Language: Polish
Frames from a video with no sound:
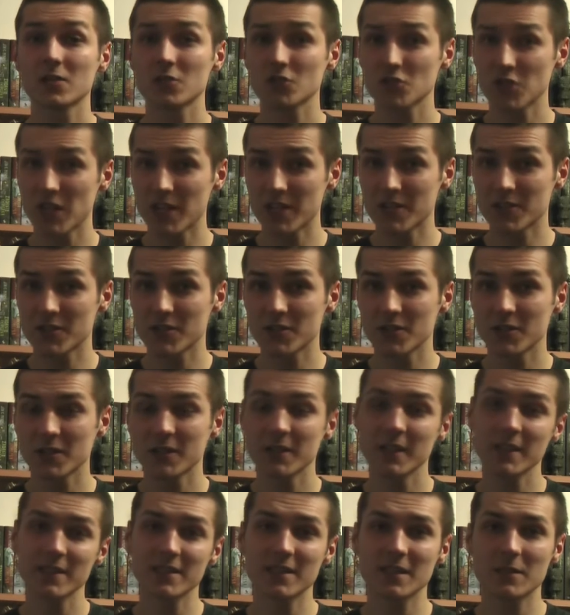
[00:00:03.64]
Cześć,
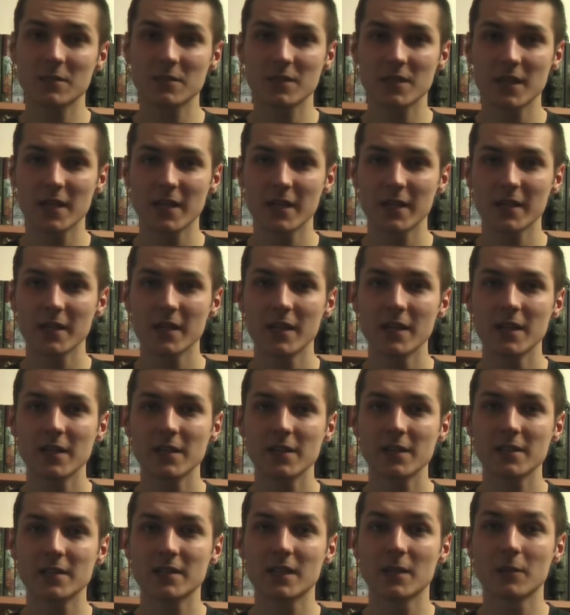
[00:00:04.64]
jestem Zer
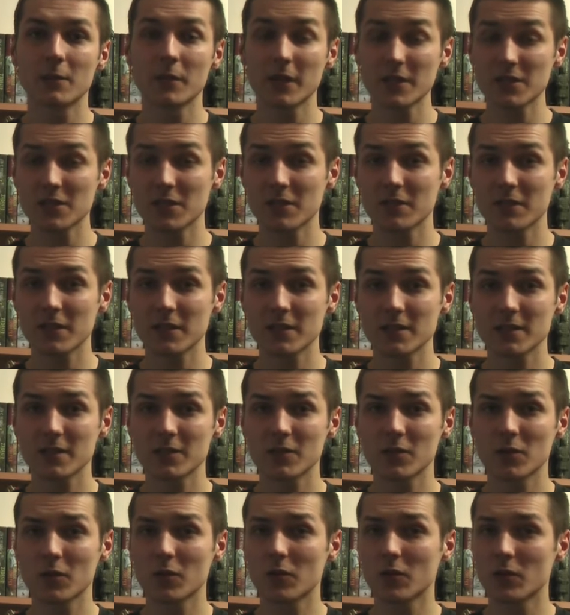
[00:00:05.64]
i zapraszam Was
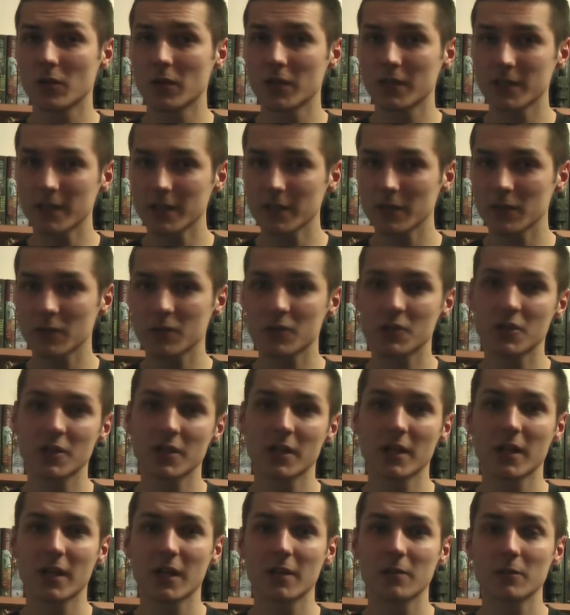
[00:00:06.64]
do kolejnego
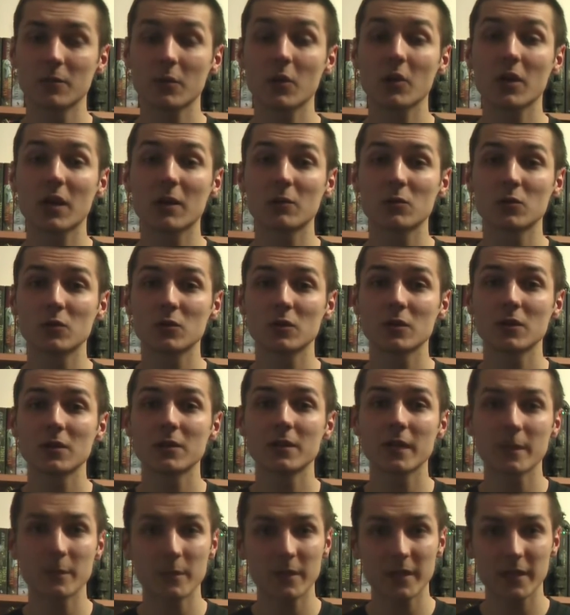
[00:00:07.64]
odcinka programu
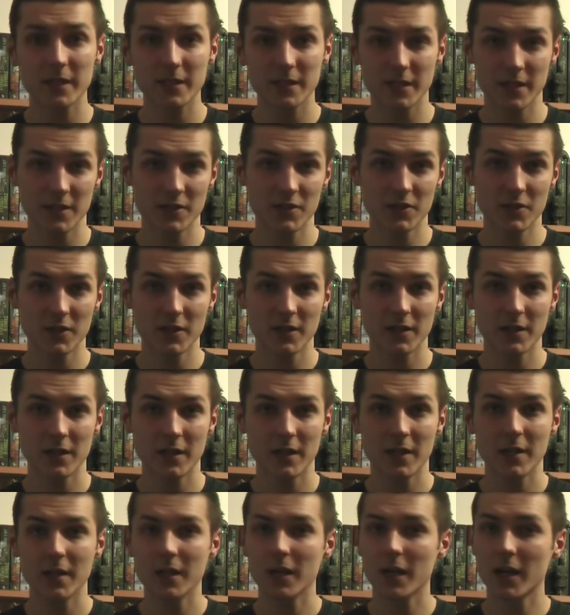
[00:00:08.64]
Na Marginesie.
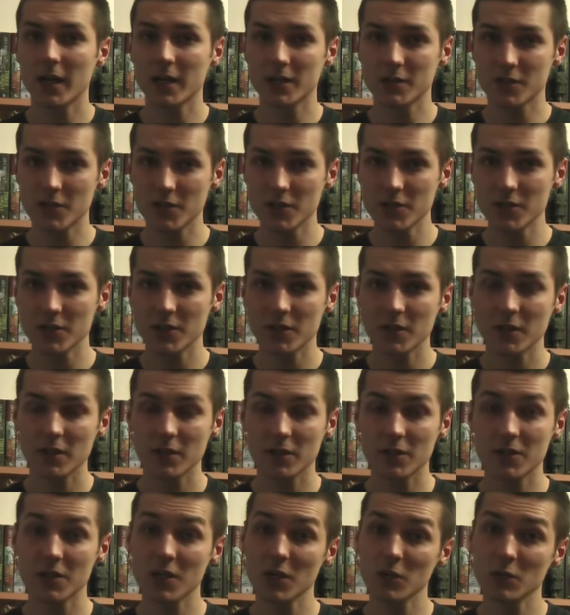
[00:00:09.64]
A dziś
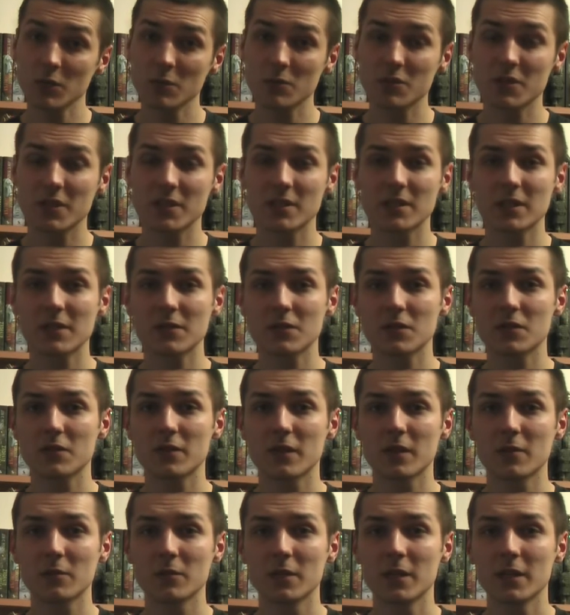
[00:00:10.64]
chciałbym przedstawić
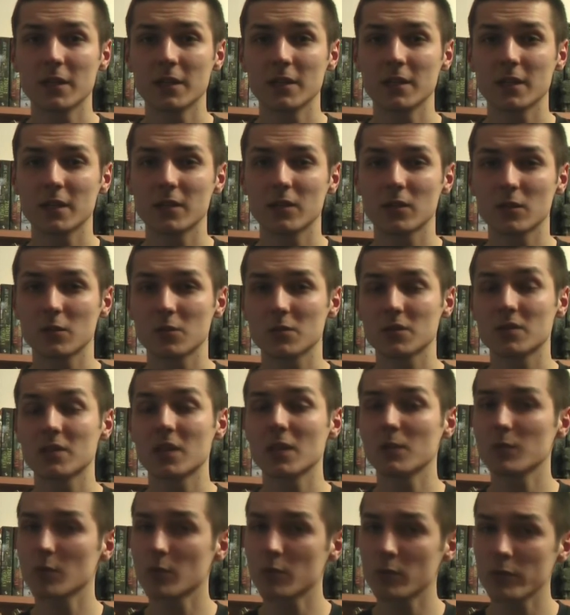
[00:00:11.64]
Wam jedną z
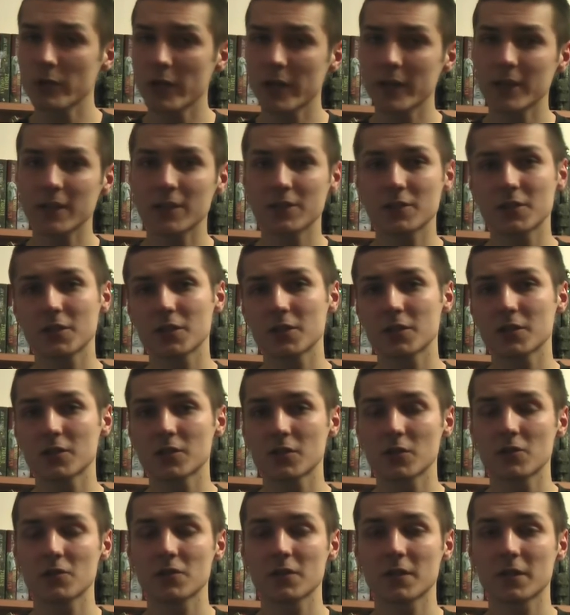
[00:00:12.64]
najpopularniejszych
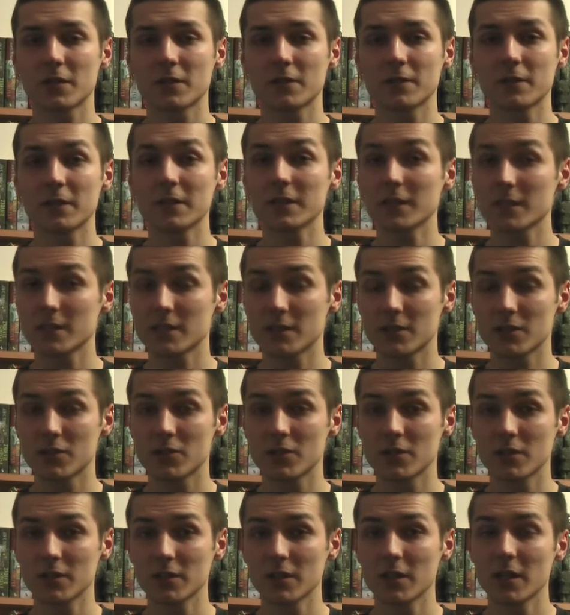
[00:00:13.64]
książek
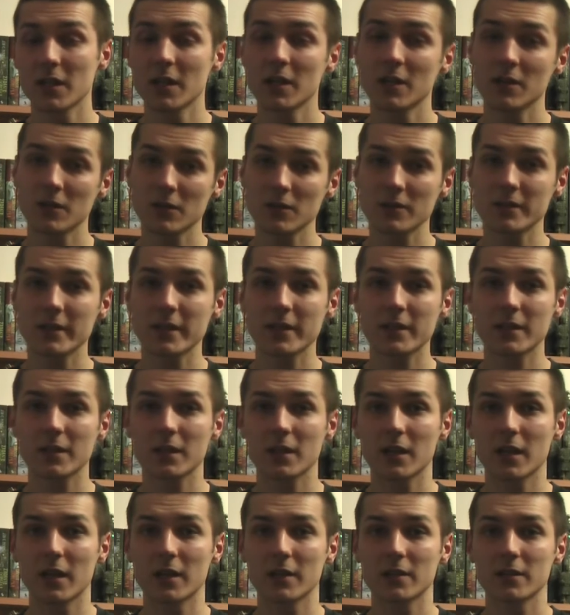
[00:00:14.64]
fantastycznych
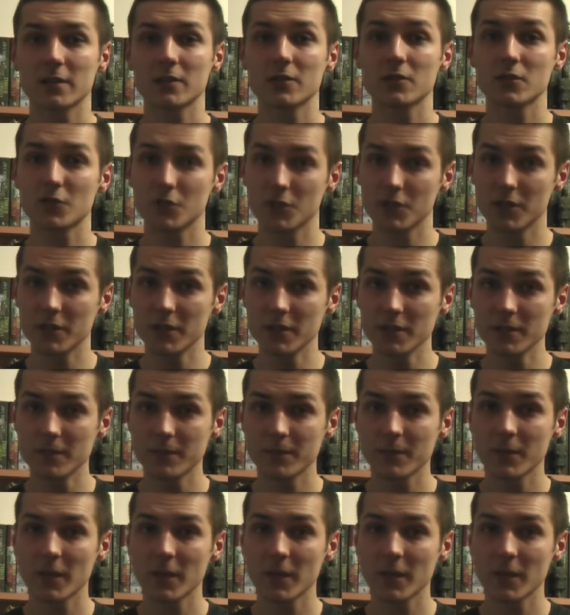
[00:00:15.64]
ostatnich lat, czyli